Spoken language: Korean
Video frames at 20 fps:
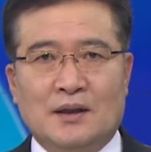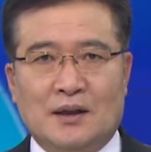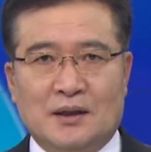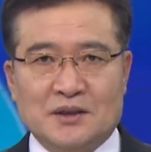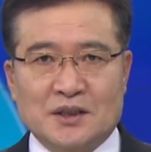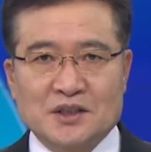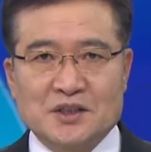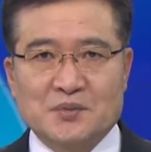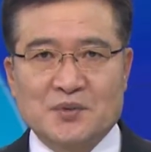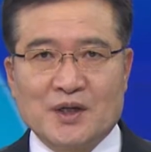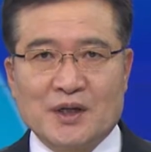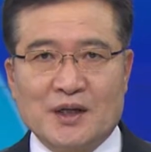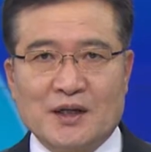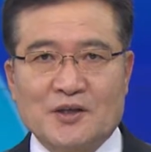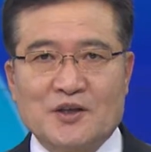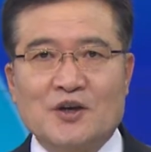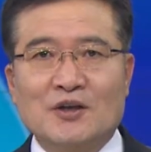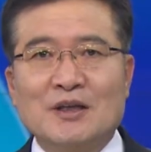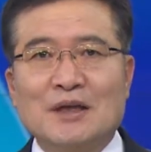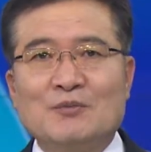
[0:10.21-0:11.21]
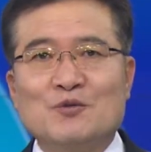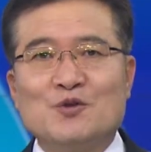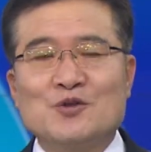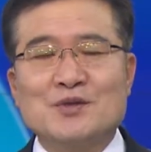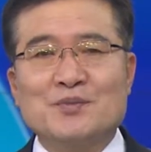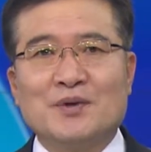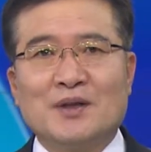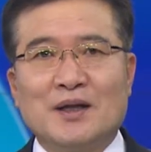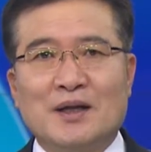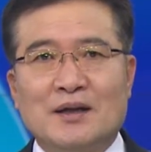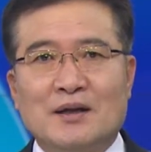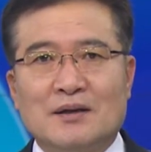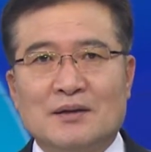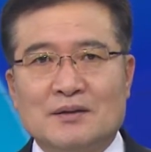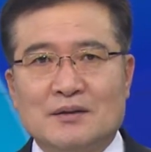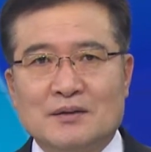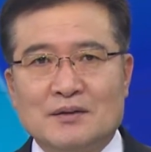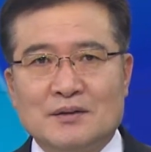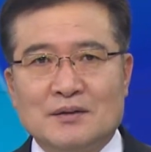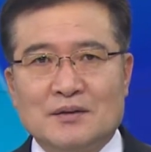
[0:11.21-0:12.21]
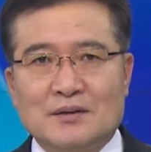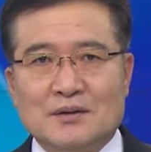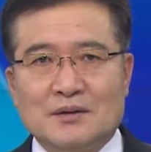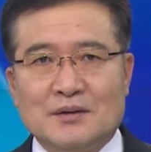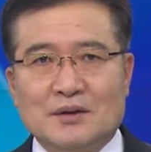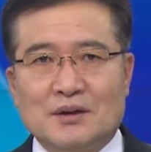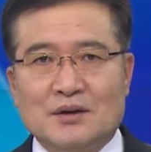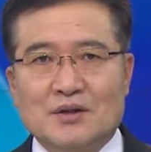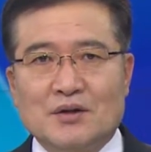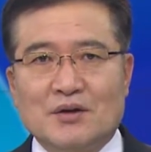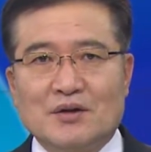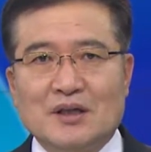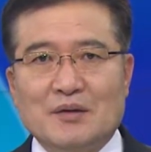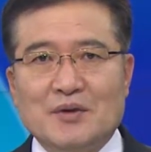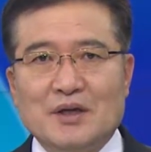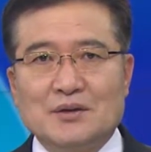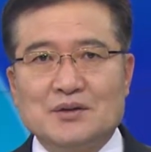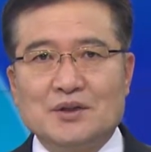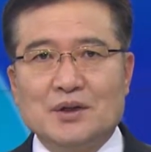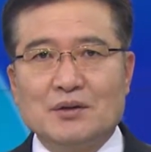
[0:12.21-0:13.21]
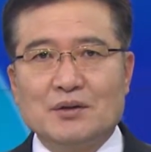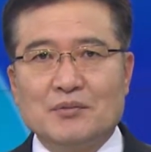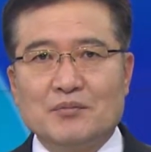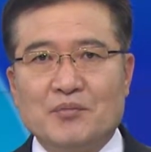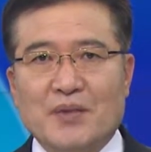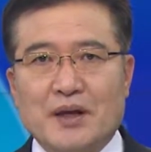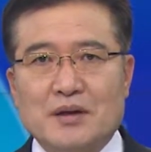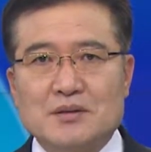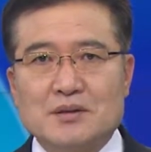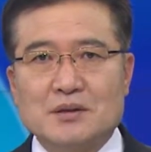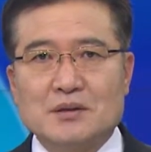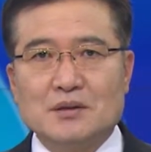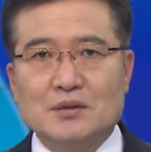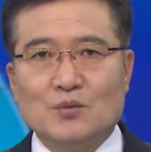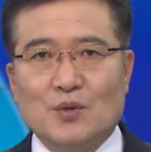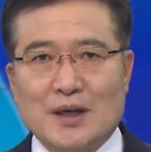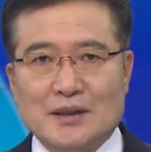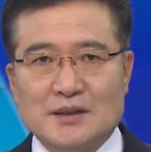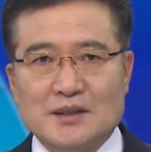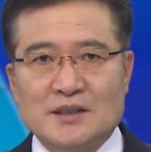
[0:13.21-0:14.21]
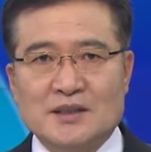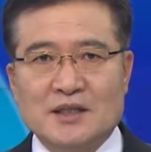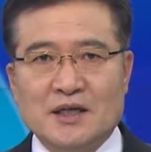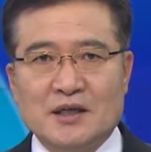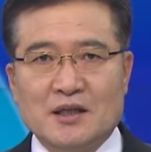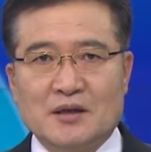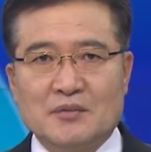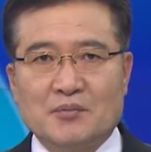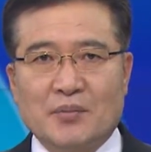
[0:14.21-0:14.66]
안녕하십니까. 경남뉴스입니다. 경남의 첫 메르스 확진자인